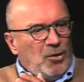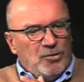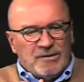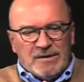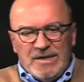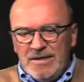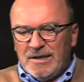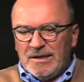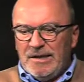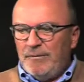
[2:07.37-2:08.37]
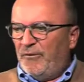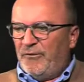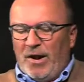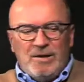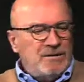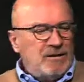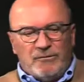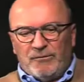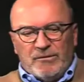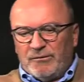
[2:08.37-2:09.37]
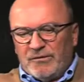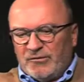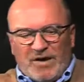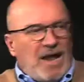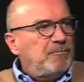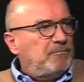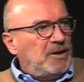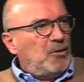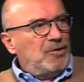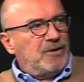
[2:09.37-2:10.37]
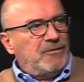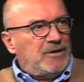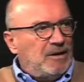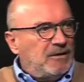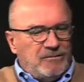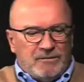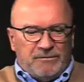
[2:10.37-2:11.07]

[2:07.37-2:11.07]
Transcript: Und hinter ihm fallen dann, sterben die Leute wie die,